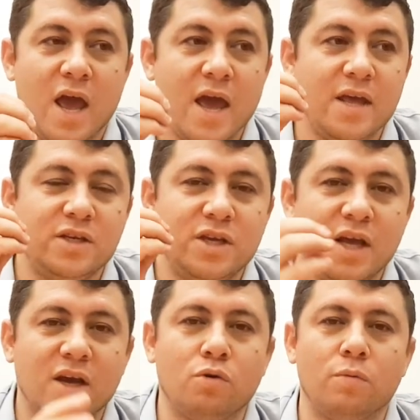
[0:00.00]
her
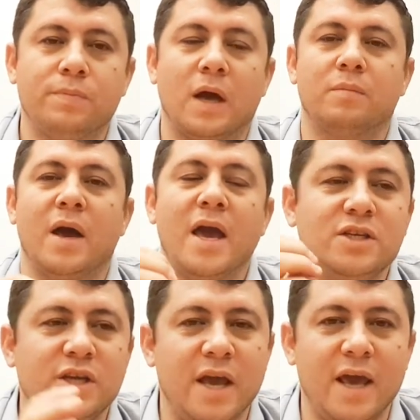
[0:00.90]
şeye kulp takma, her
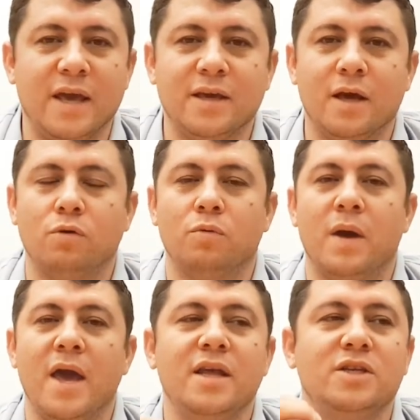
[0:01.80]
şeye engel uyma, her